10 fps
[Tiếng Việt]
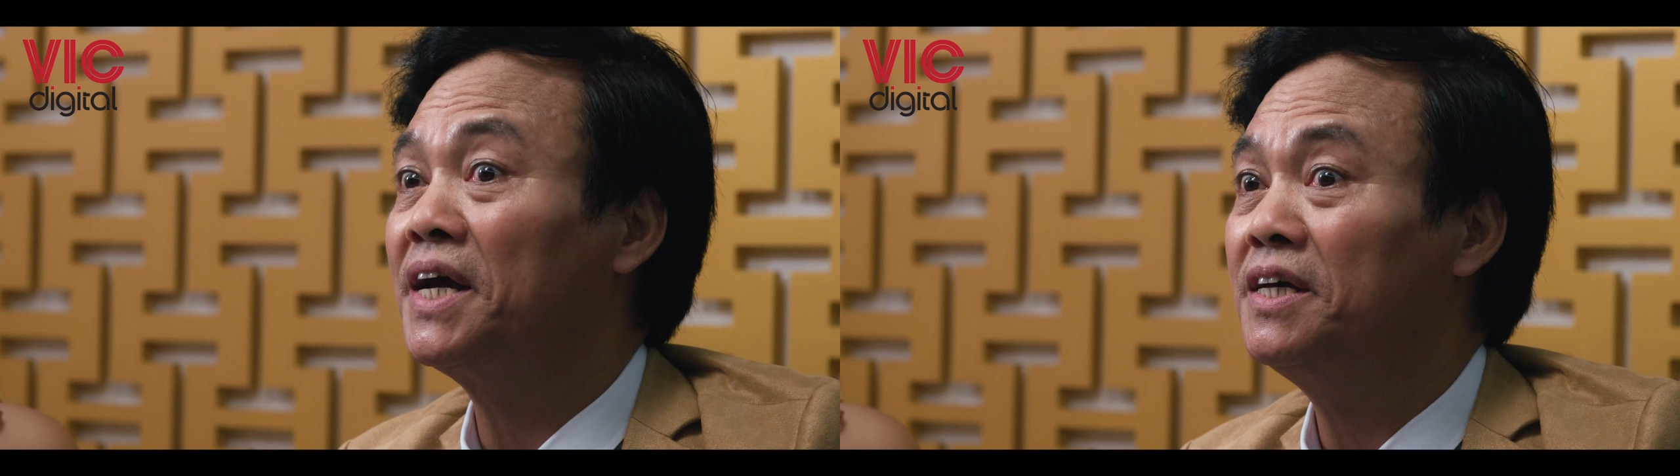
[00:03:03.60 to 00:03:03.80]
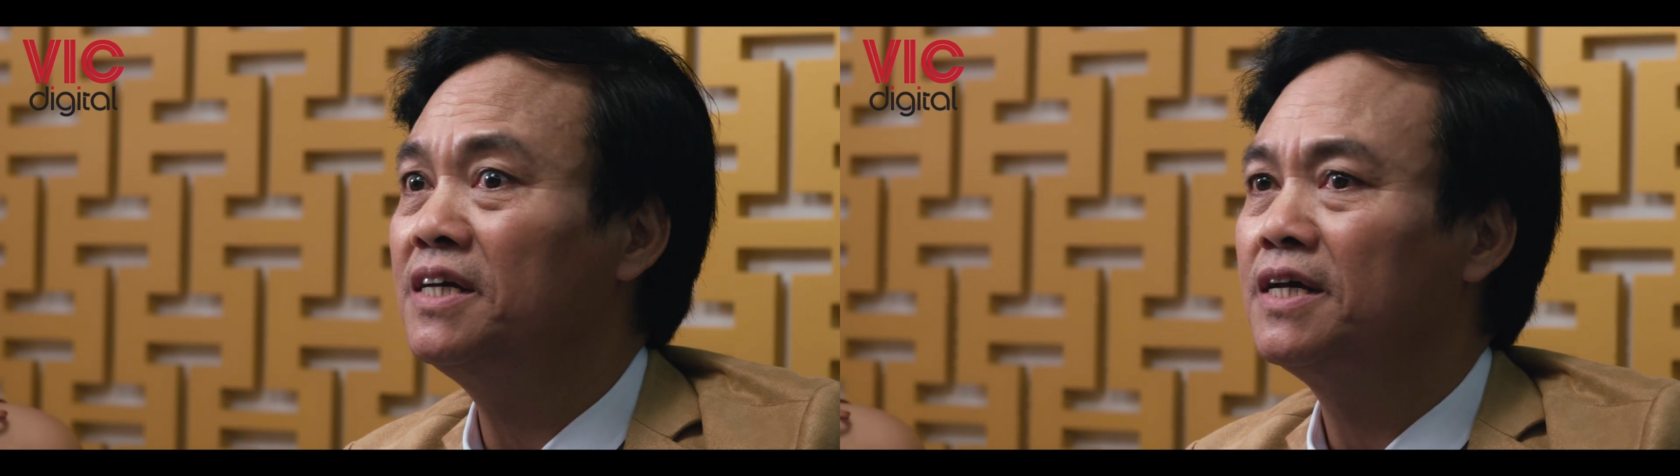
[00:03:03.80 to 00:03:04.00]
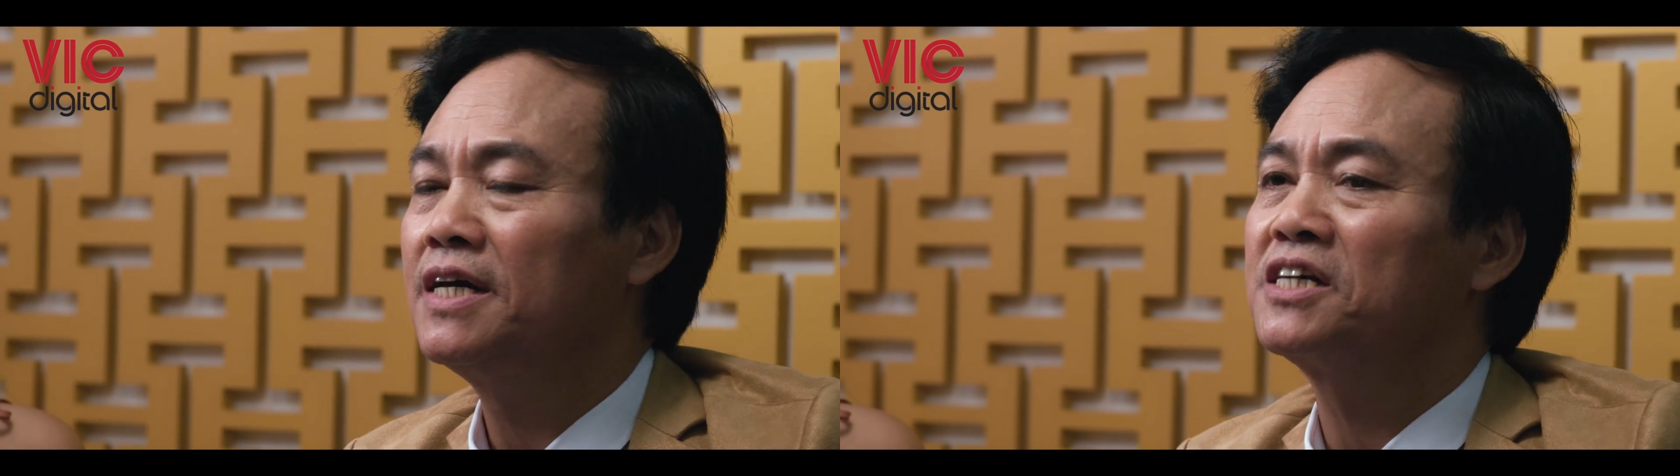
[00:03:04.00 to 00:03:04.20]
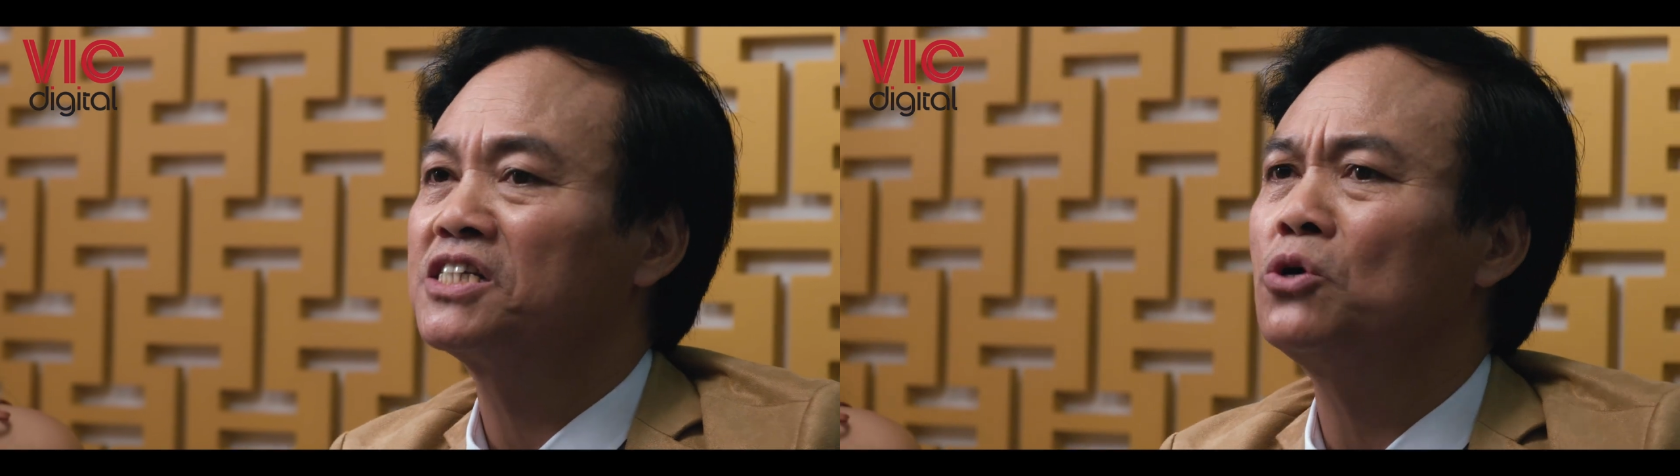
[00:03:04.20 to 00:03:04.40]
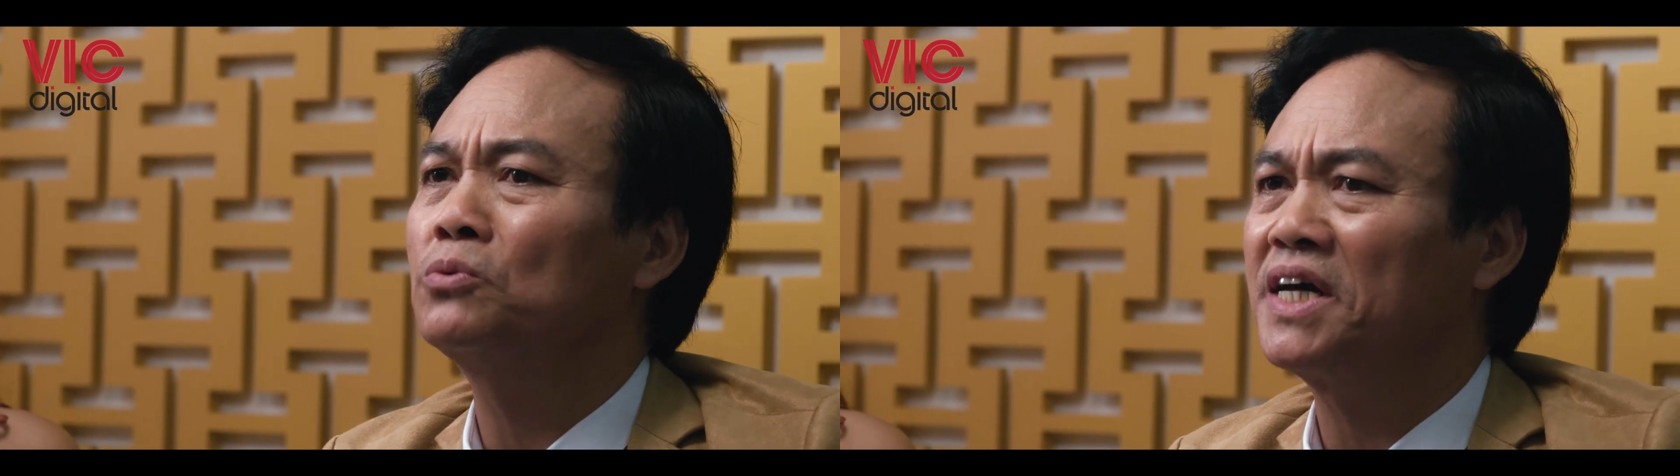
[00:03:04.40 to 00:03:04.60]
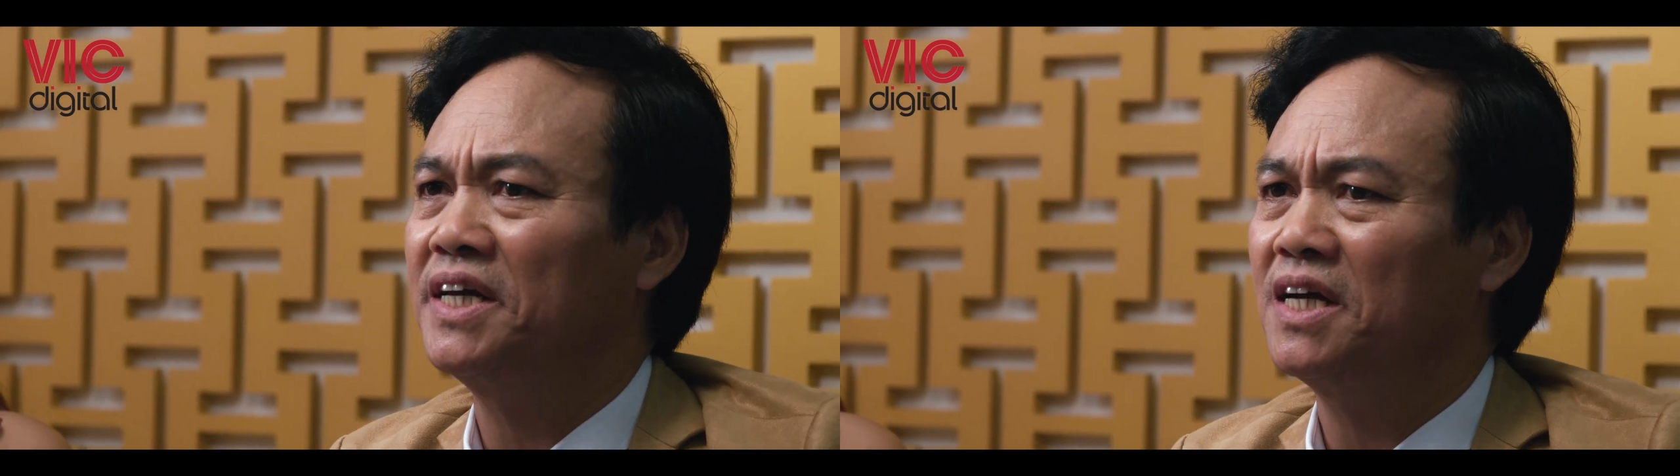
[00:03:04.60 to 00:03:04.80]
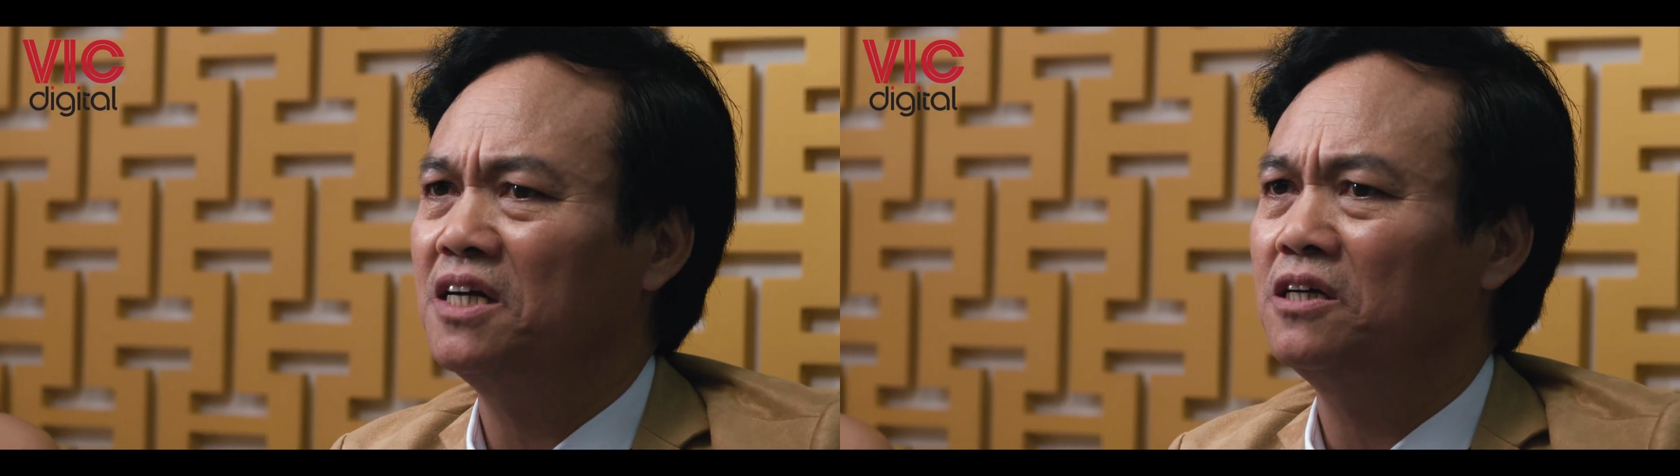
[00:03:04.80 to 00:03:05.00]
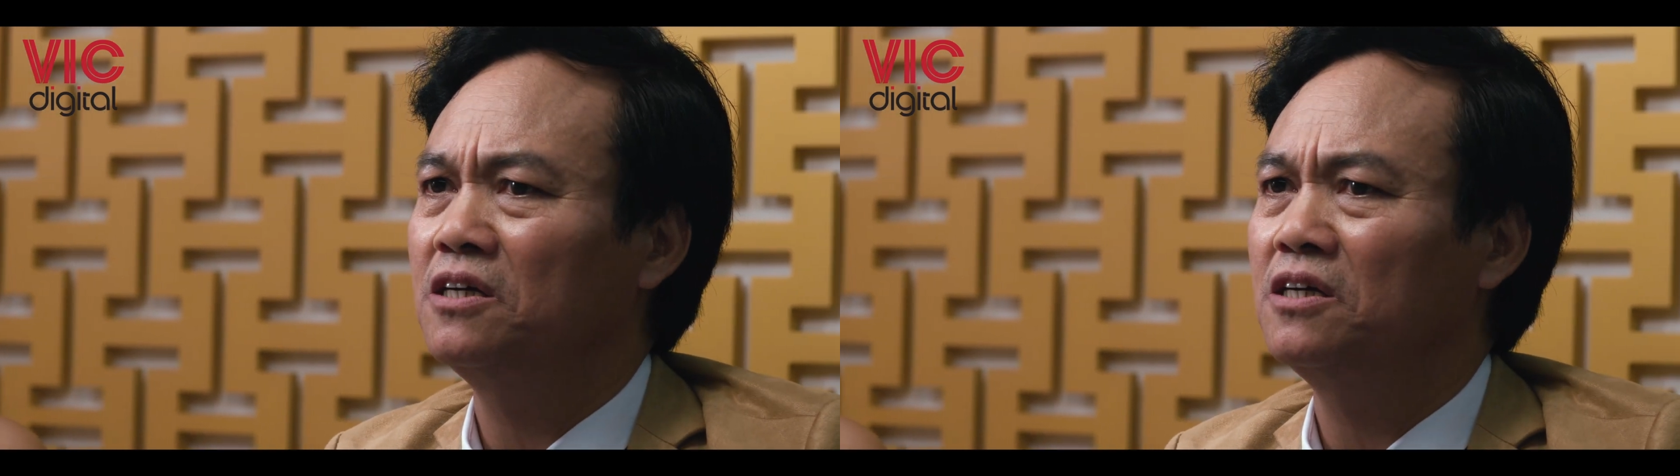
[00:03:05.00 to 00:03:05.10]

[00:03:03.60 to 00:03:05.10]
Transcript: ái sau này